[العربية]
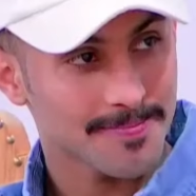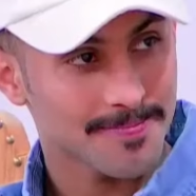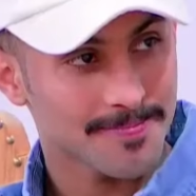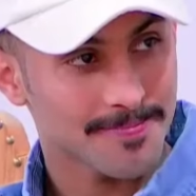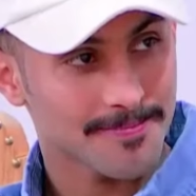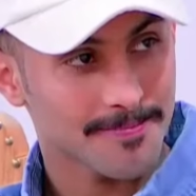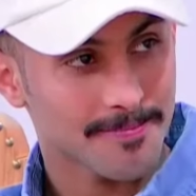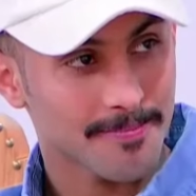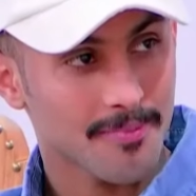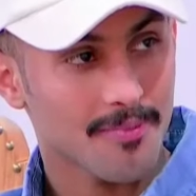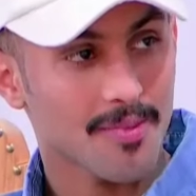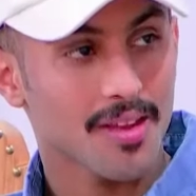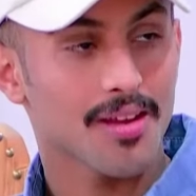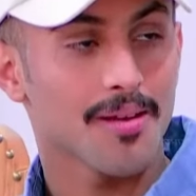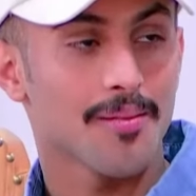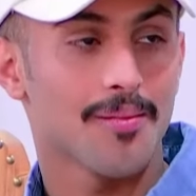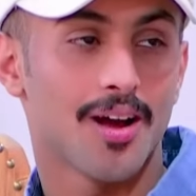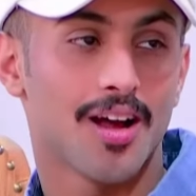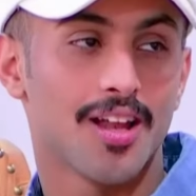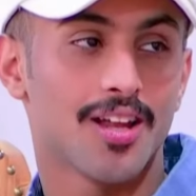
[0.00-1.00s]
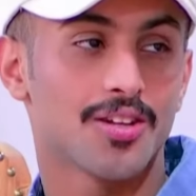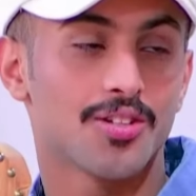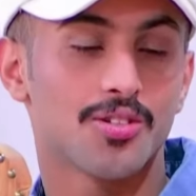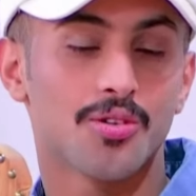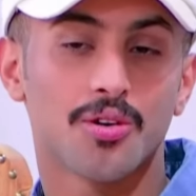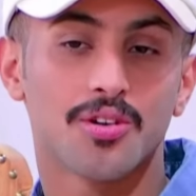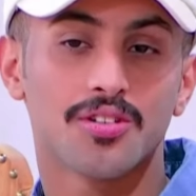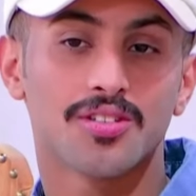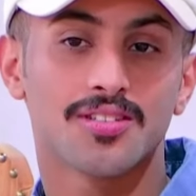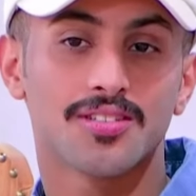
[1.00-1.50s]
ونعم والف
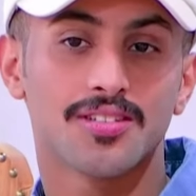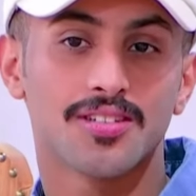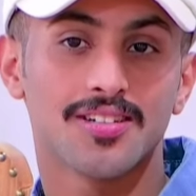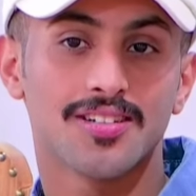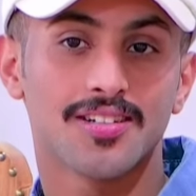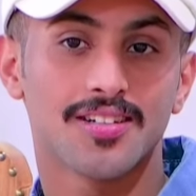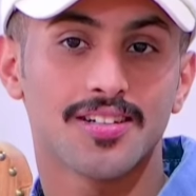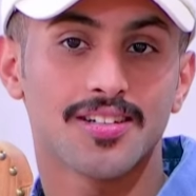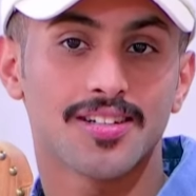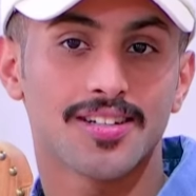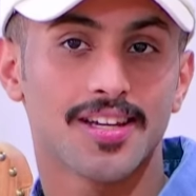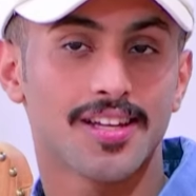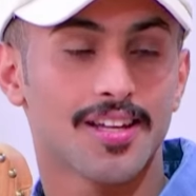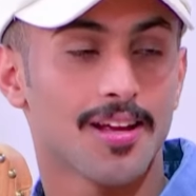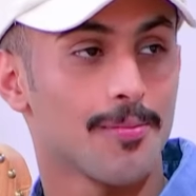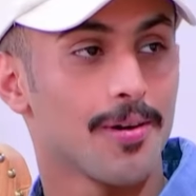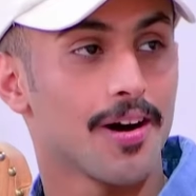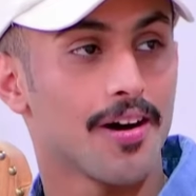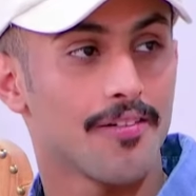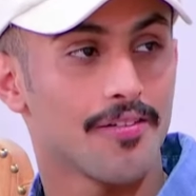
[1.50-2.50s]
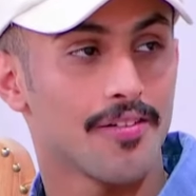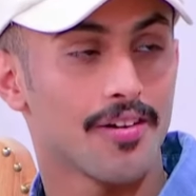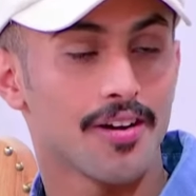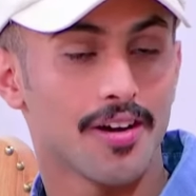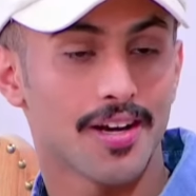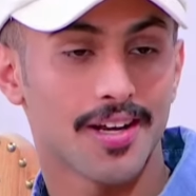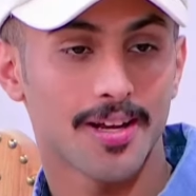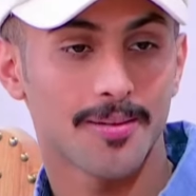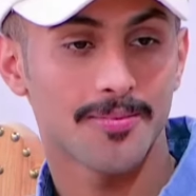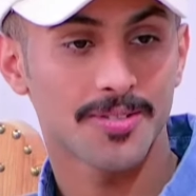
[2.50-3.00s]
زود آه كتبها في
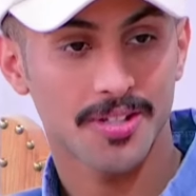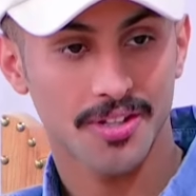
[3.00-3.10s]
ايام زيد